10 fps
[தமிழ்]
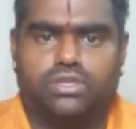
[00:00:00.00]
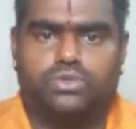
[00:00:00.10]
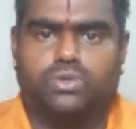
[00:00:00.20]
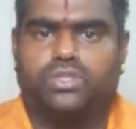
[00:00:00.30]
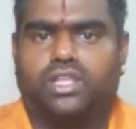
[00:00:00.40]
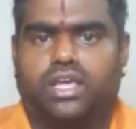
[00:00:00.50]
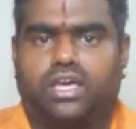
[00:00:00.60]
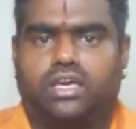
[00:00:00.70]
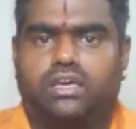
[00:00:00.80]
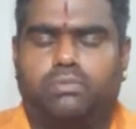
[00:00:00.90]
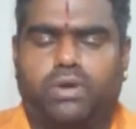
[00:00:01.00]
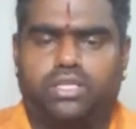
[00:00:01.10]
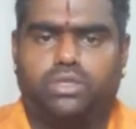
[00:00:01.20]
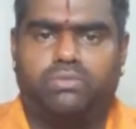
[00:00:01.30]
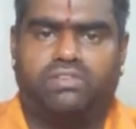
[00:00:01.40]
ஸோ இதில்
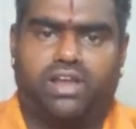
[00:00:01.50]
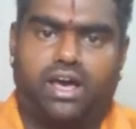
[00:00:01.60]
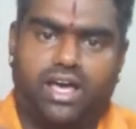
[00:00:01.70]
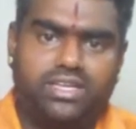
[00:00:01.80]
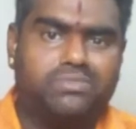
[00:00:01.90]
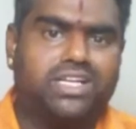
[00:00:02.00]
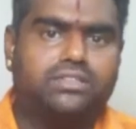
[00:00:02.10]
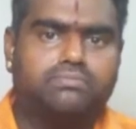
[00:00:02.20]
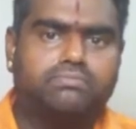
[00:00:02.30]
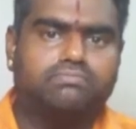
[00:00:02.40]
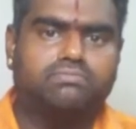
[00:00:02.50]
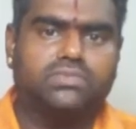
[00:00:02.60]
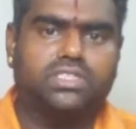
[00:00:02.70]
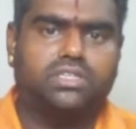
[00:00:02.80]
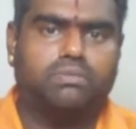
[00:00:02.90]
பார்த்தோம்னா அவர் ஆனி மாதம்
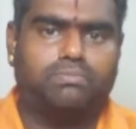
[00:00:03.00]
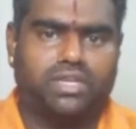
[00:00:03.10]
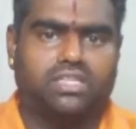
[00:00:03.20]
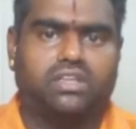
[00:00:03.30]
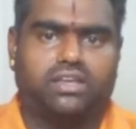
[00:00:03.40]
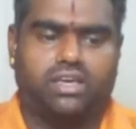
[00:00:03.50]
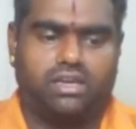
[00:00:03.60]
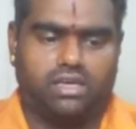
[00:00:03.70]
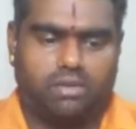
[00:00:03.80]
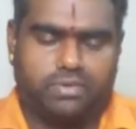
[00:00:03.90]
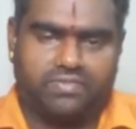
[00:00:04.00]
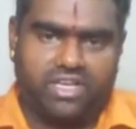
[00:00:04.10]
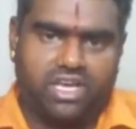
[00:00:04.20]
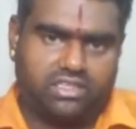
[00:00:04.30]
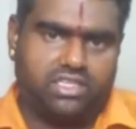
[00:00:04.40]
பிறந்திருக்கார் அப்போ
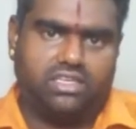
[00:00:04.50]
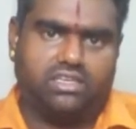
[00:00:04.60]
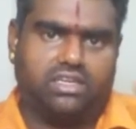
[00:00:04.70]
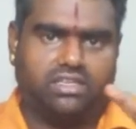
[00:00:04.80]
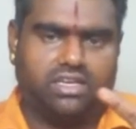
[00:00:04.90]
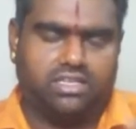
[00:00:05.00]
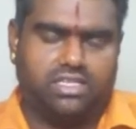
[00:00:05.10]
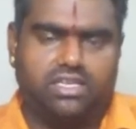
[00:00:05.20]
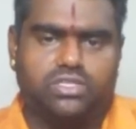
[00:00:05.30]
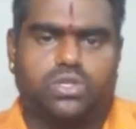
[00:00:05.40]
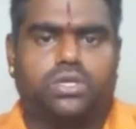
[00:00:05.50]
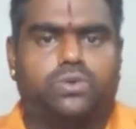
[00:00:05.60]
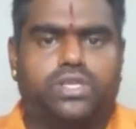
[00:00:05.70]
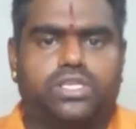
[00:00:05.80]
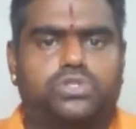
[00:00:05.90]
கதி அந்த கத்தின்னு
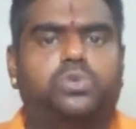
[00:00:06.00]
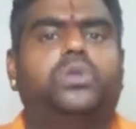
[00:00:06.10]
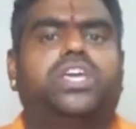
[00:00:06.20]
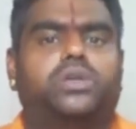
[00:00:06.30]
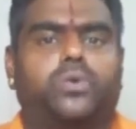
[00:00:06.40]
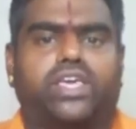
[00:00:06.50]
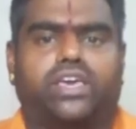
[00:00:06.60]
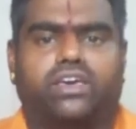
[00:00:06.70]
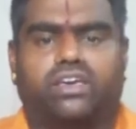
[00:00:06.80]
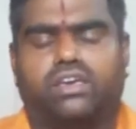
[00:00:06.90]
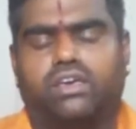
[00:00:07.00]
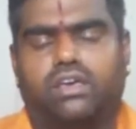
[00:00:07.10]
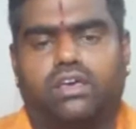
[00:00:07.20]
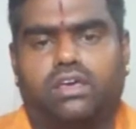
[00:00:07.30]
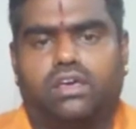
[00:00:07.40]
சொல்லக்கூடிய சூரியனுடைய
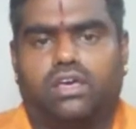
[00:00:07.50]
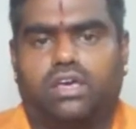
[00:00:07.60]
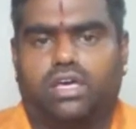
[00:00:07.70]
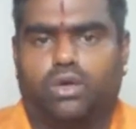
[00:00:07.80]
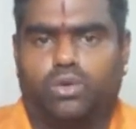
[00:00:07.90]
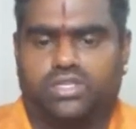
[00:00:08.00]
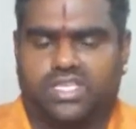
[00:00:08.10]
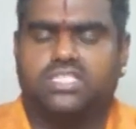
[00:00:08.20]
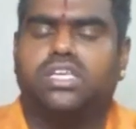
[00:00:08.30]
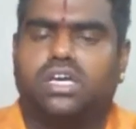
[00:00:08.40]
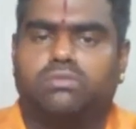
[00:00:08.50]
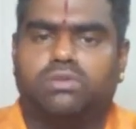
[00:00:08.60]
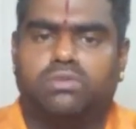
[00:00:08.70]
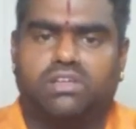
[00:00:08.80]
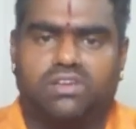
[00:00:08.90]
ஒரு சஞ்சாரம்
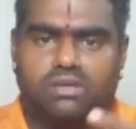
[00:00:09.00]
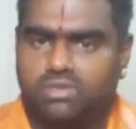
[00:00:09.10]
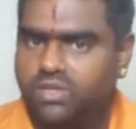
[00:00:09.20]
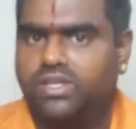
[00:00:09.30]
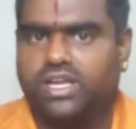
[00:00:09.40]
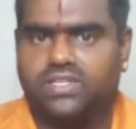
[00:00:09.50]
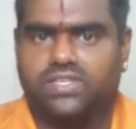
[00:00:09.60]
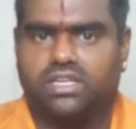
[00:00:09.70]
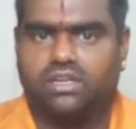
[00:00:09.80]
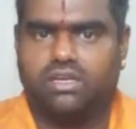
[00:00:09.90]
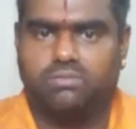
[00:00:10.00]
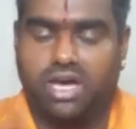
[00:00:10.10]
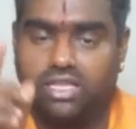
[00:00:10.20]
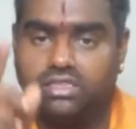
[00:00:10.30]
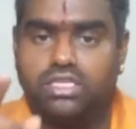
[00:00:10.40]
என்பது அவருக்கு மிதுன ராசியில் இருக்கும்
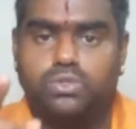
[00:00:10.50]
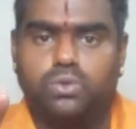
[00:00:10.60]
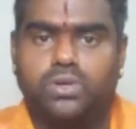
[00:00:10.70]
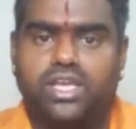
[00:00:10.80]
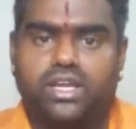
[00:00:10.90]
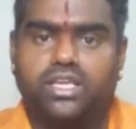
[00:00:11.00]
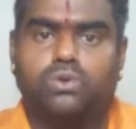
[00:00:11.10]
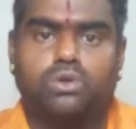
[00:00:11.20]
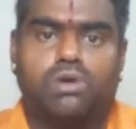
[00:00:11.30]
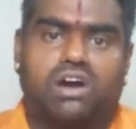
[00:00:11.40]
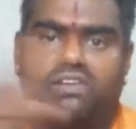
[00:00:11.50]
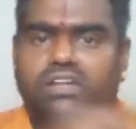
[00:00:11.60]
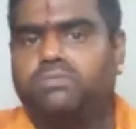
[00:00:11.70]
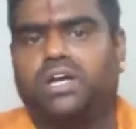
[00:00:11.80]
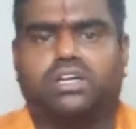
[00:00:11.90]
அந்த சூரியனை குரு
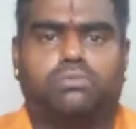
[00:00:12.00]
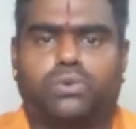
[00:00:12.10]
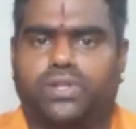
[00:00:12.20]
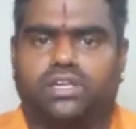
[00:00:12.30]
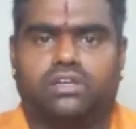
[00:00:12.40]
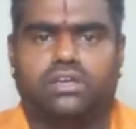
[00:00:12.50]
பகவான் பார்க்க போகிறார்